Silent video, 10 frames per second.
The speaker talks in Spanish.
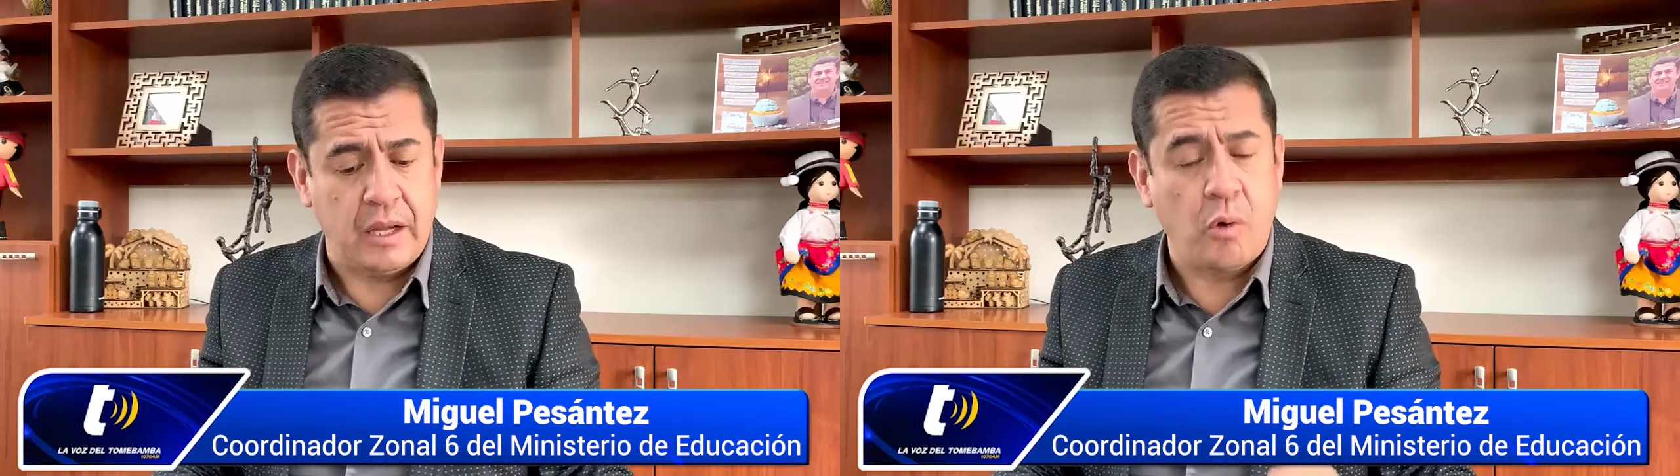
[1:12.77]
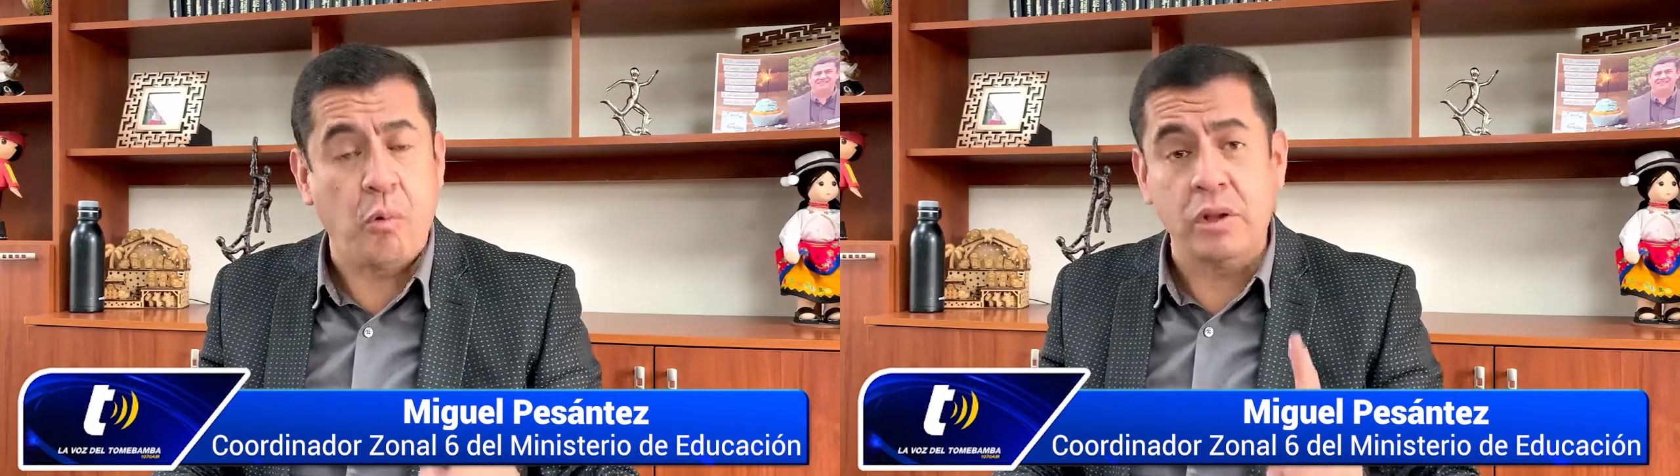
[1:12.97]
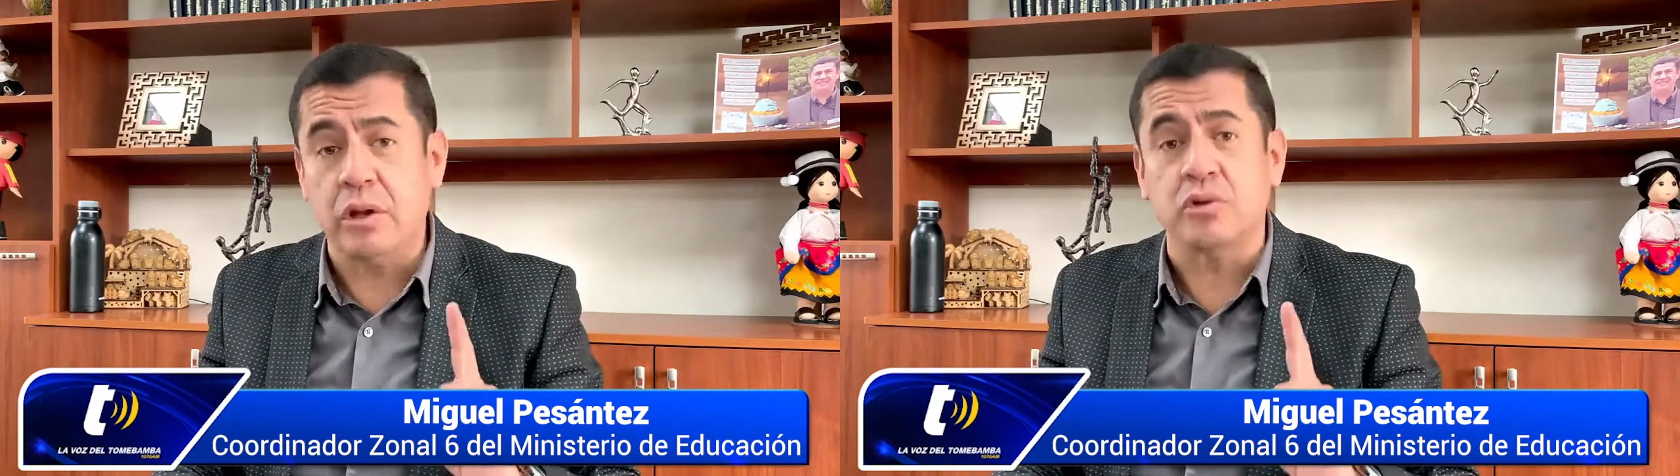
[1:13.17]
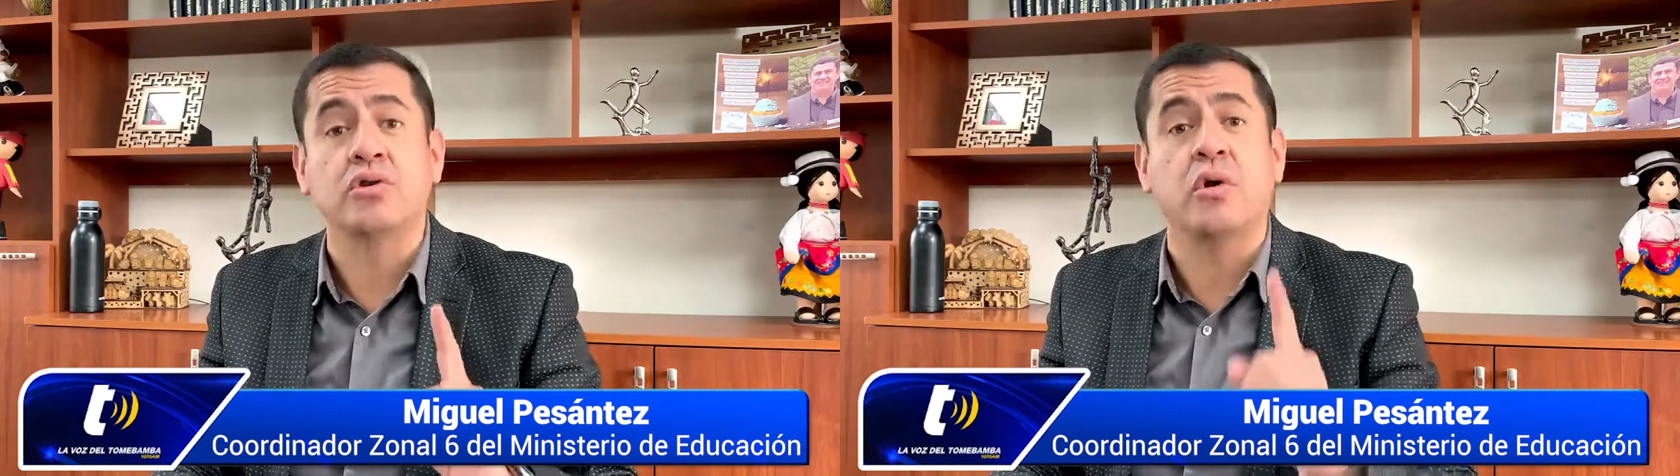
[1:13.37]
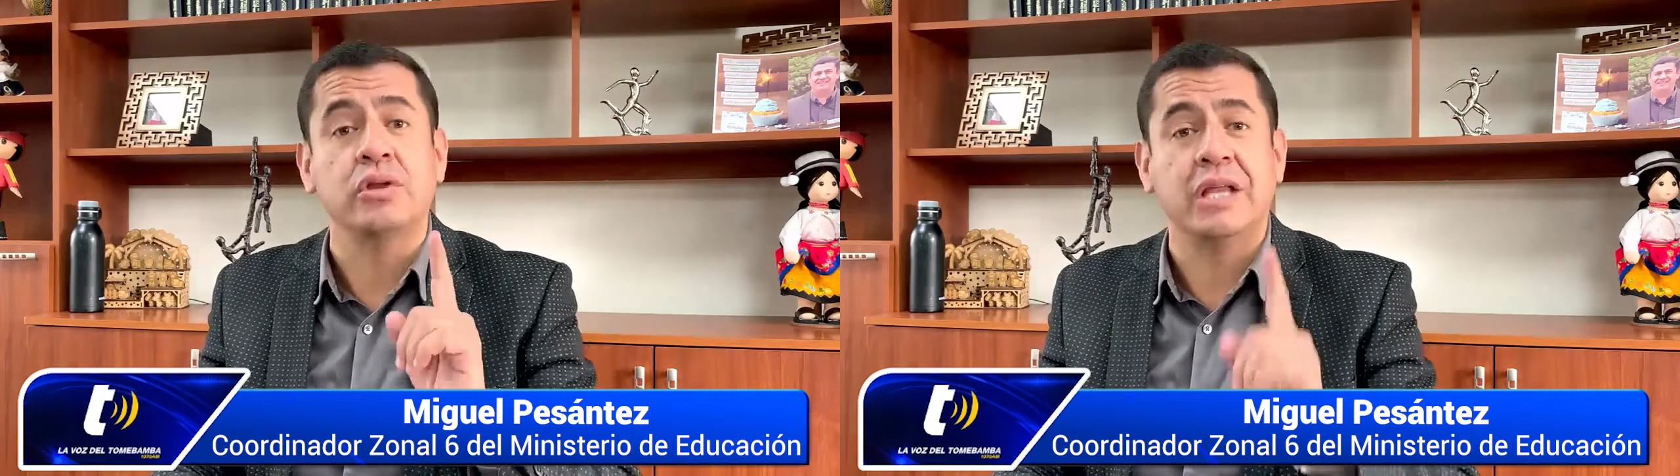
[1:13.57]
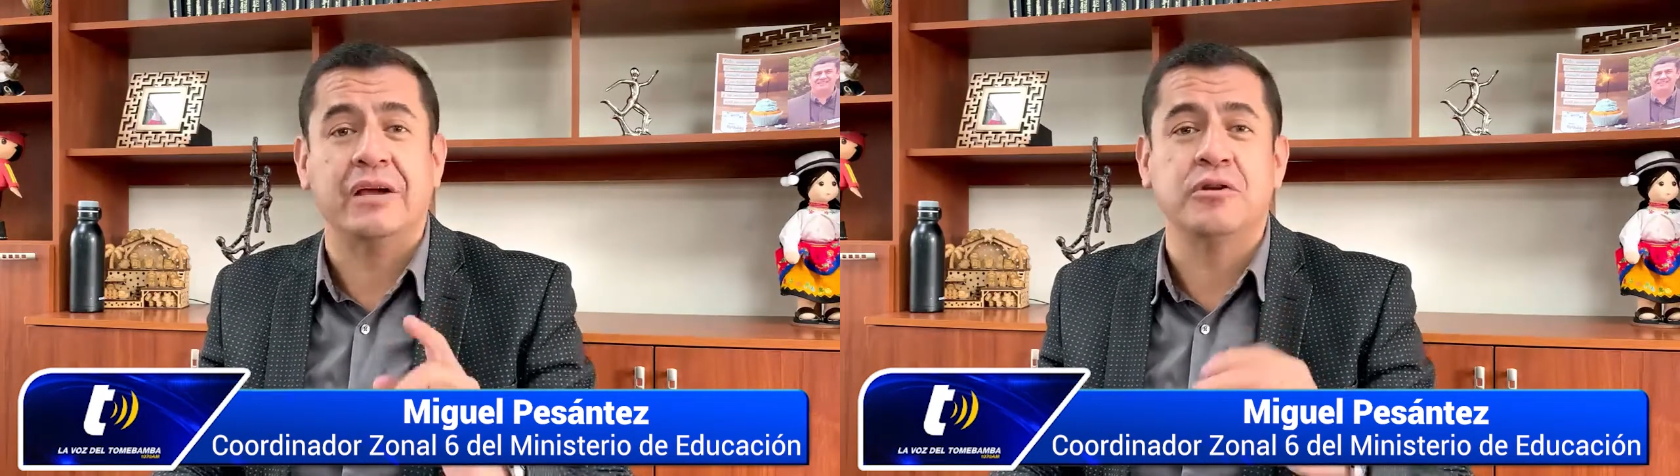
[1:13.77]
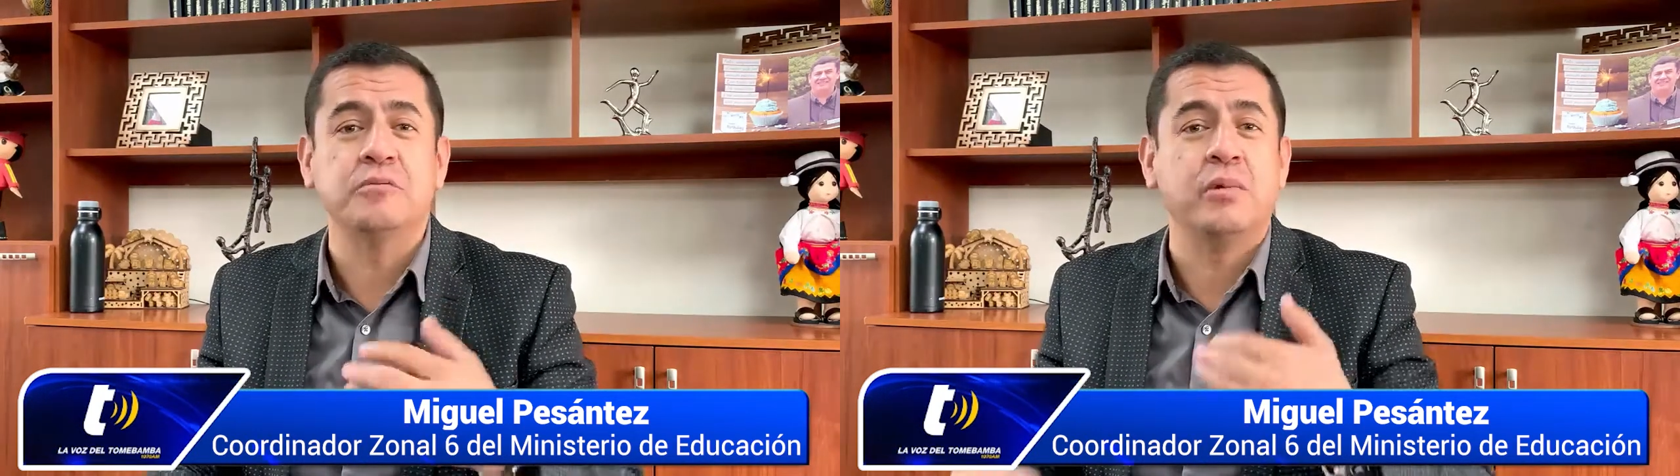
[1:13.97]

en cuanto a los contagios,